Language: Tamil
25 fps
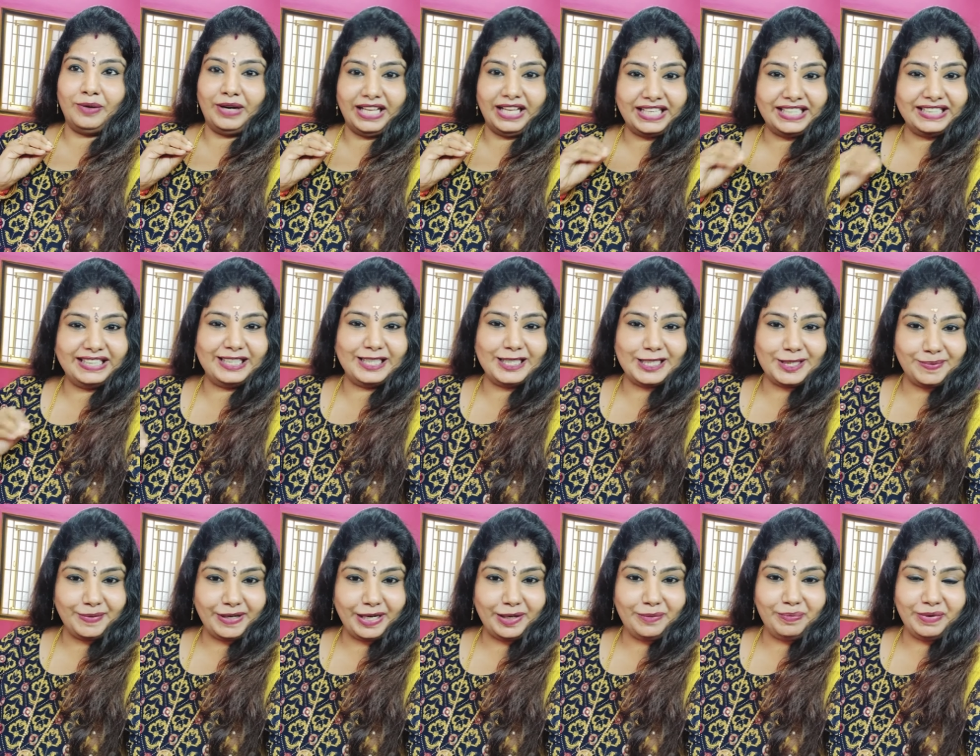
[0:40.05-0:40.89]
உலகத்துக்கு
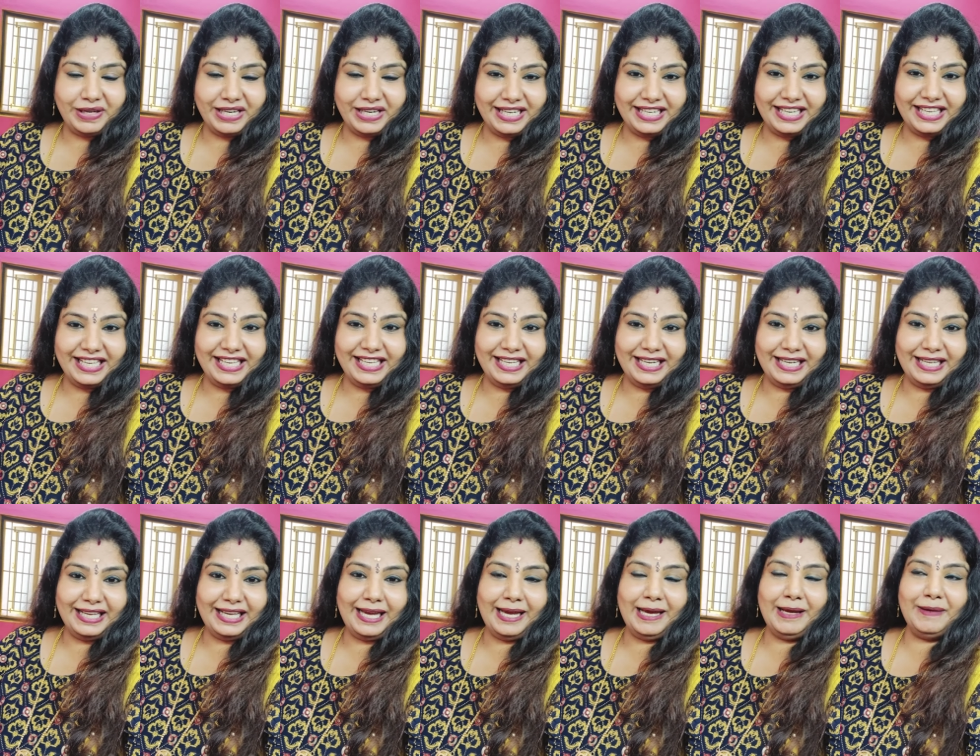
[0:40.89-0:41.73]
ஸ்ப்ரெட் பண்ணிகிட்டே
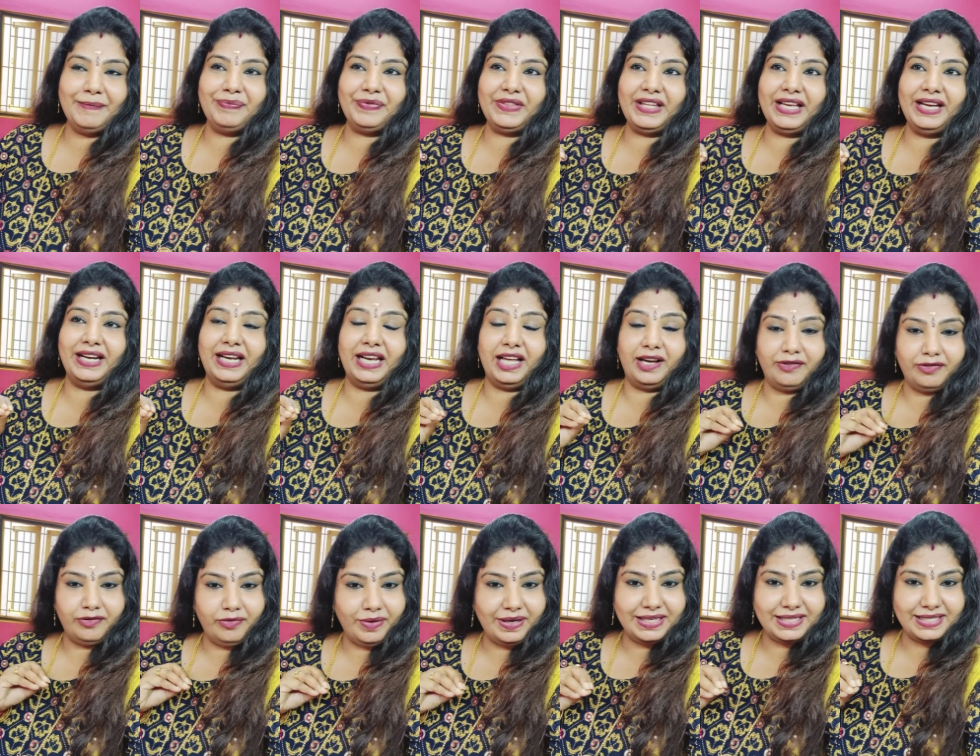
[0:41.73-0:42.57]
இருங்க
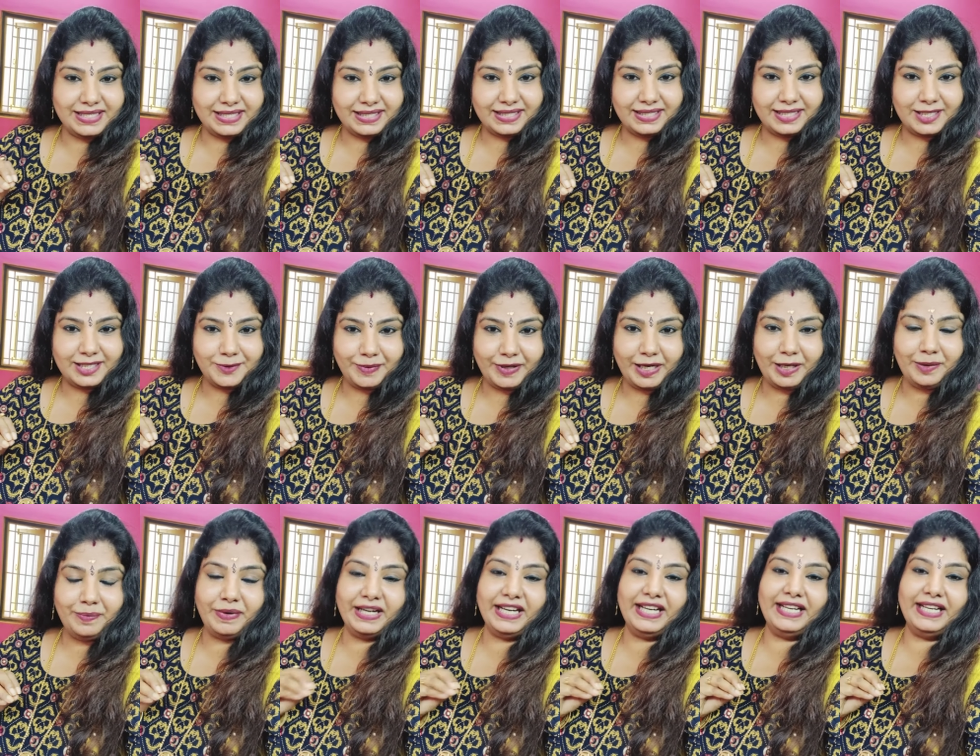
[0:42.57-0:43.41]
லவ் ஒன்ஸ்க்கு
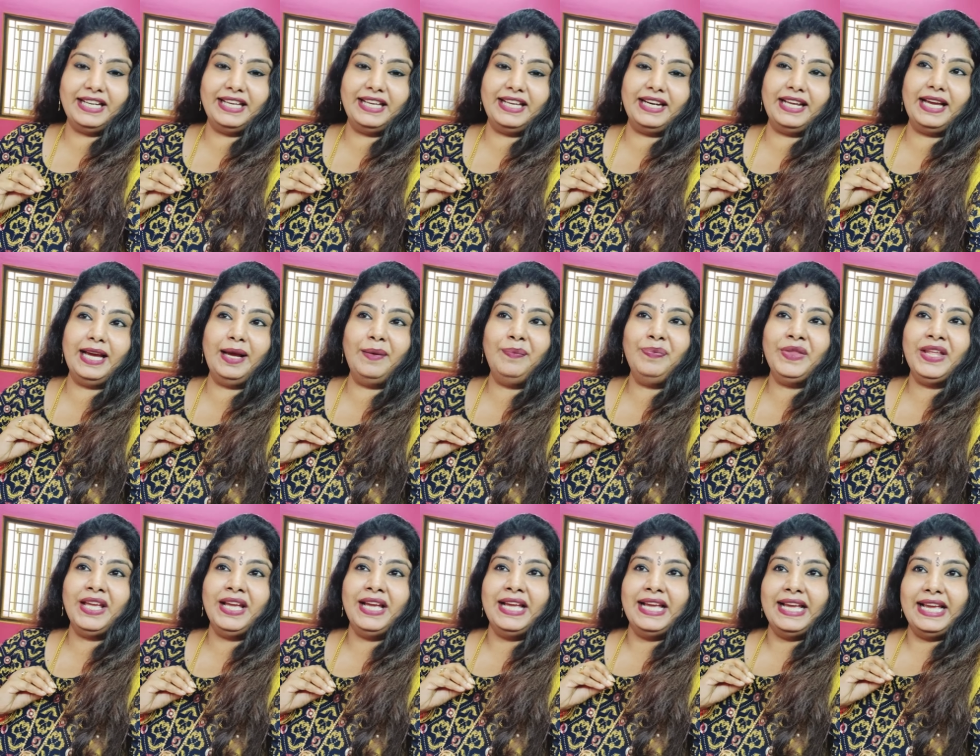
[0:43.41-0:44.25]
ஸ்ப்ரெட் பண்ணிகிட்டே இருங்க
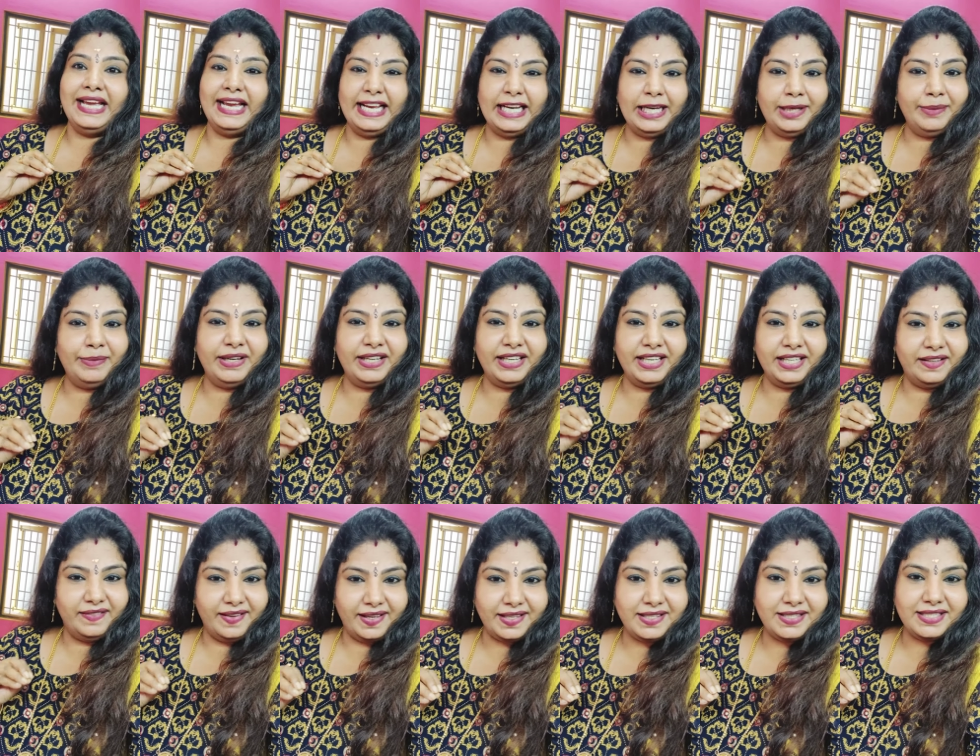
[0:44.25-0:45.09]

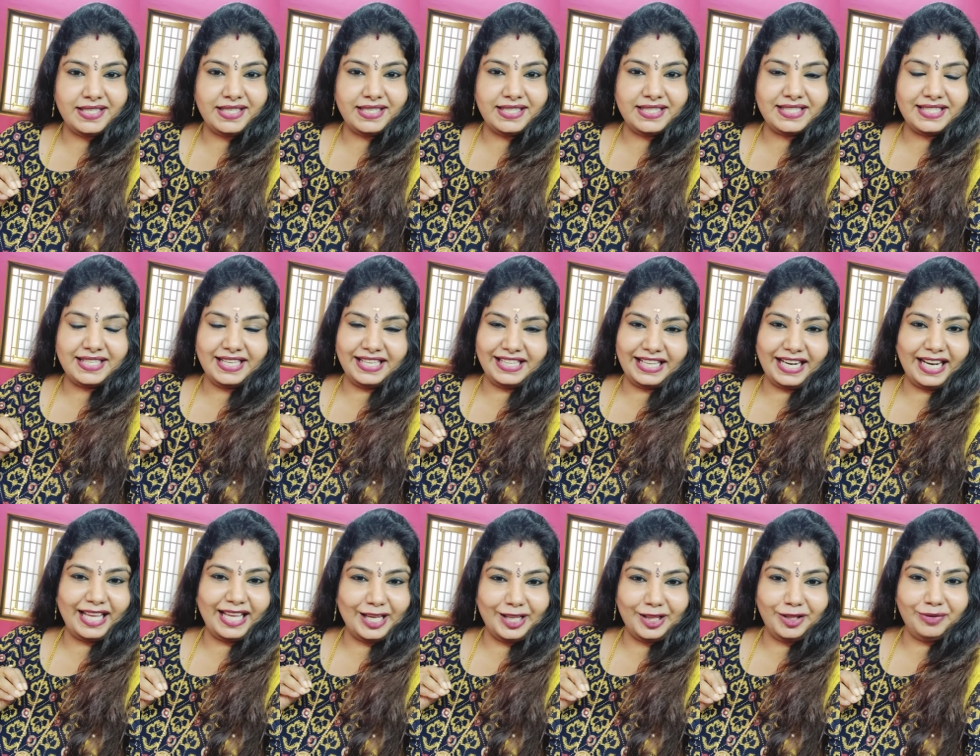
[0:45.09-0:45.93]
எனிமிட்டி வெஞ்சன்ஸ்
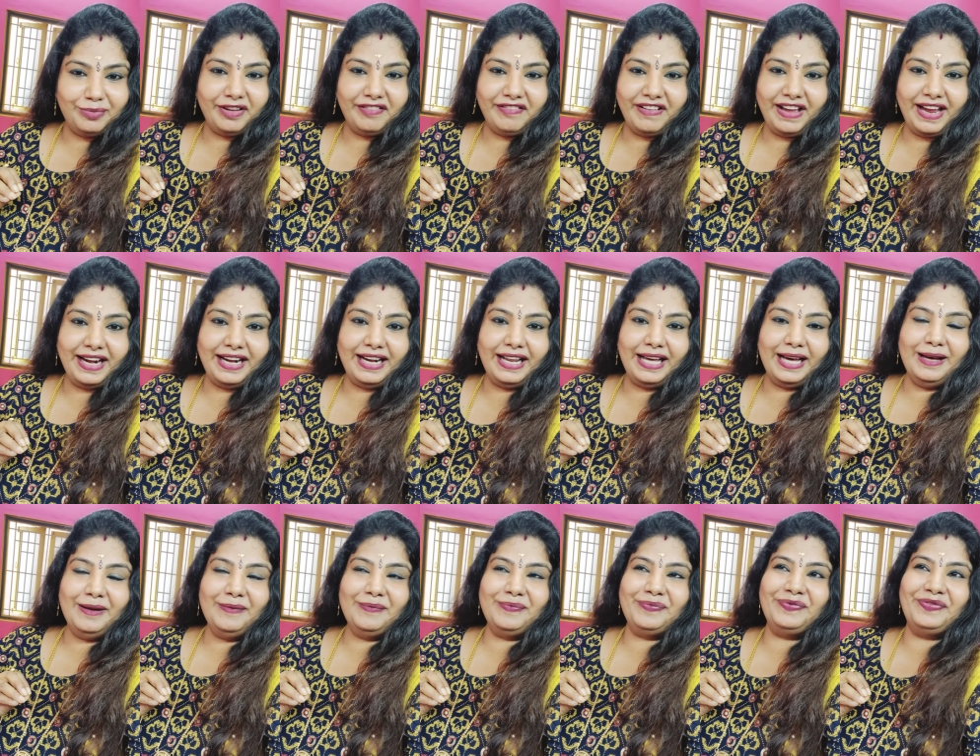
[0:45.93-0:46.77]
அதெல்லாம் எதுவுமே
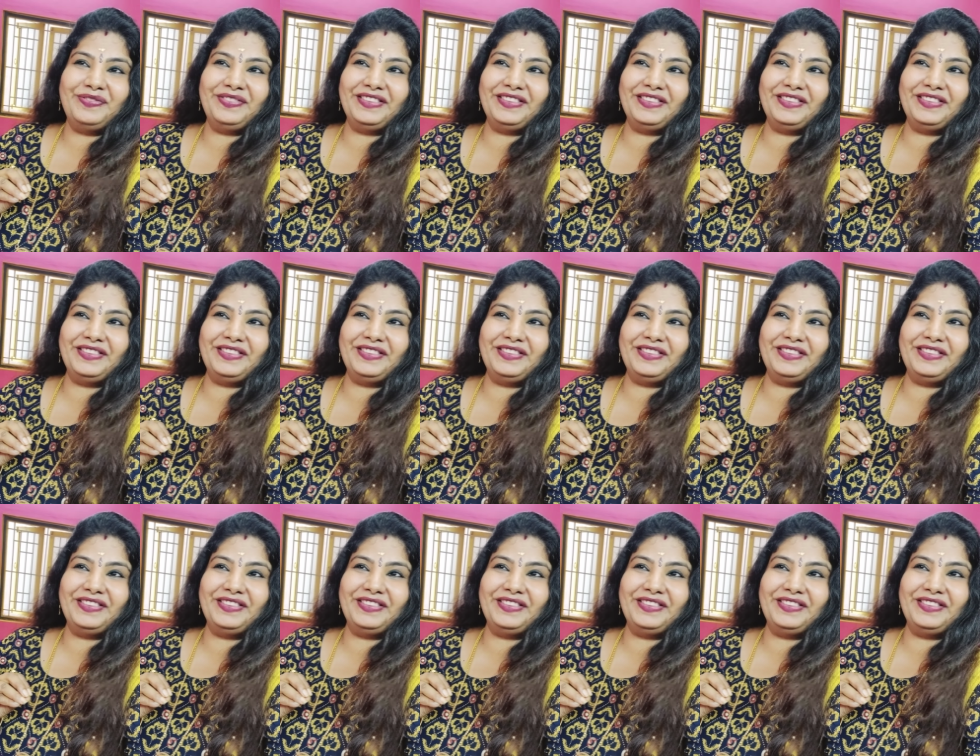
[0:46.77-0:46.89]
வேண்டாம்